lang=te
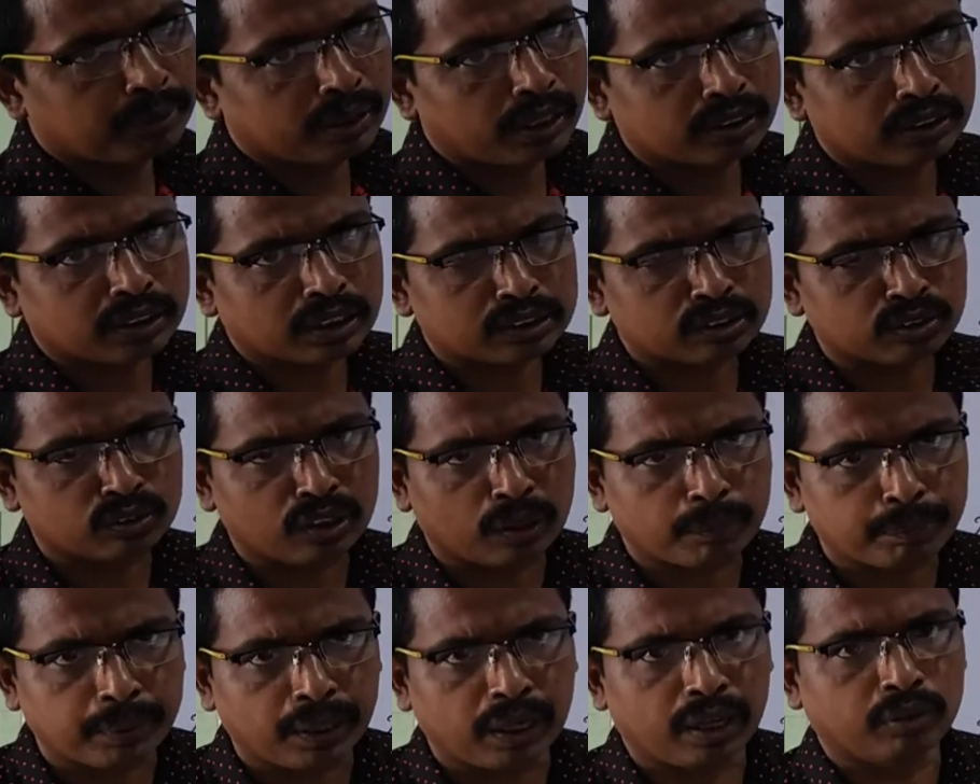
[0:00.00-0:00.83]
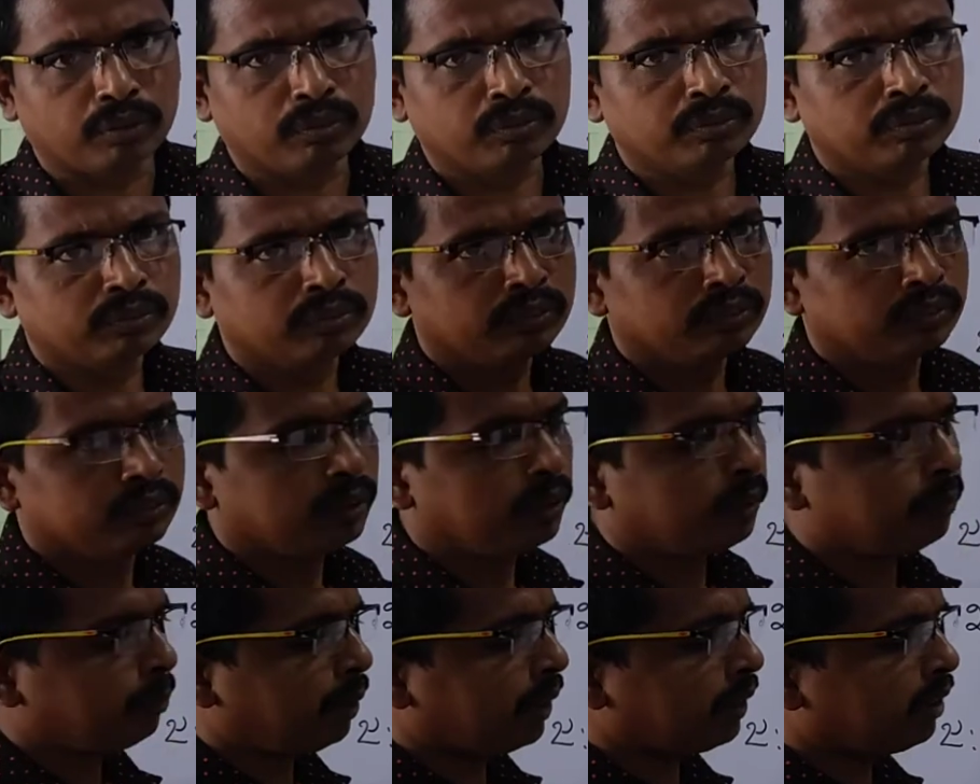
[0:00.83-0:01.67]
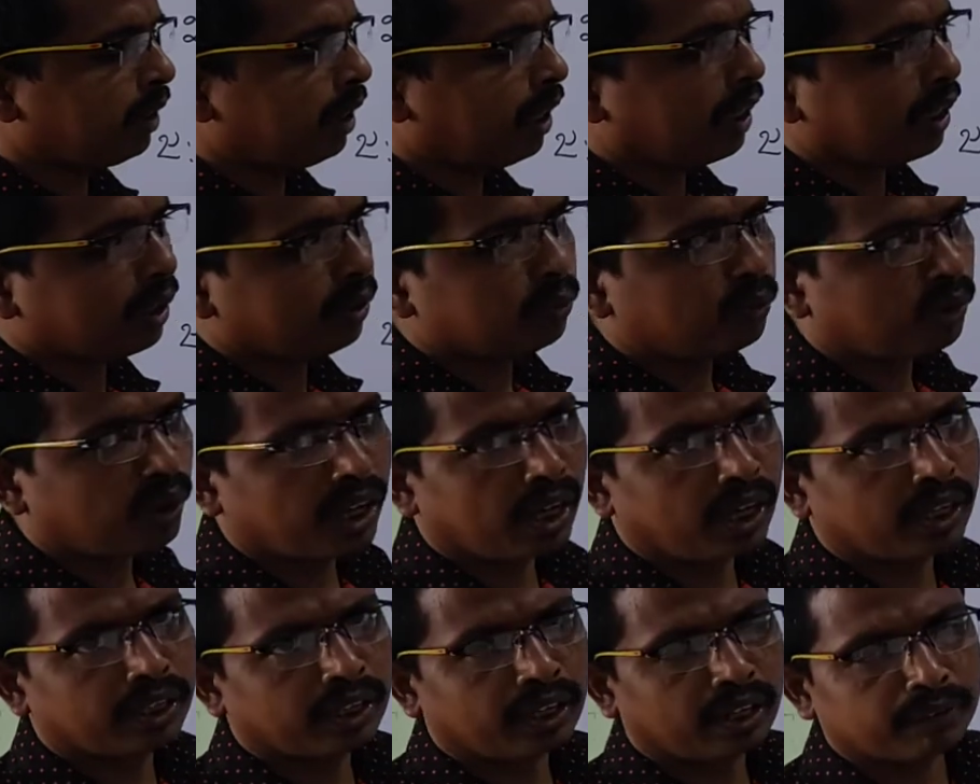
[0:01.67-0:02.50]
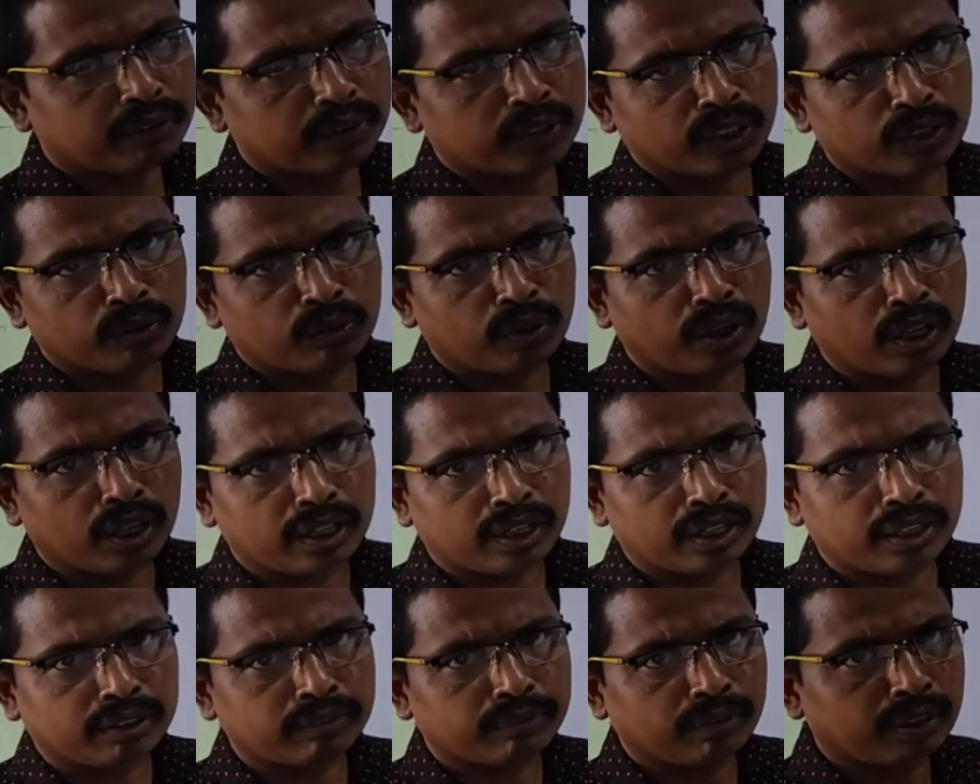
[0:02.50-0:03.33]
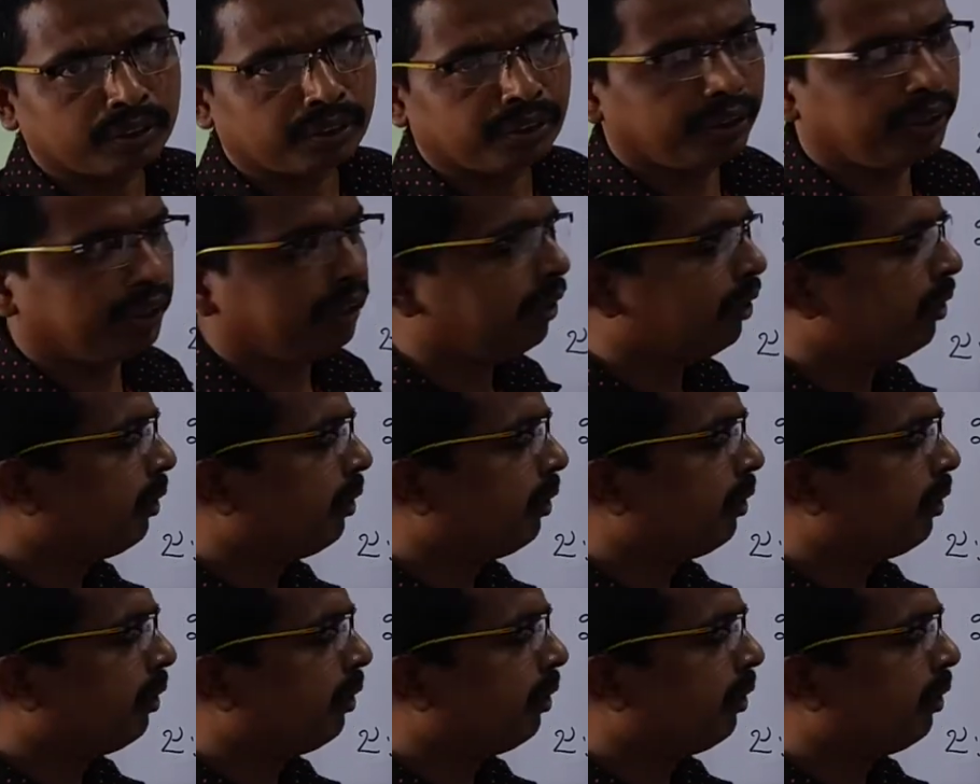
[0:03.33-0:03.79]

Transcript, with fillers: ఇమిటేట్ చేస్తుంటారు పిల్లలు పెద్దల్లాగా ఉండాలి ఆ విధంగా ఉండాలి అనేటువంటిది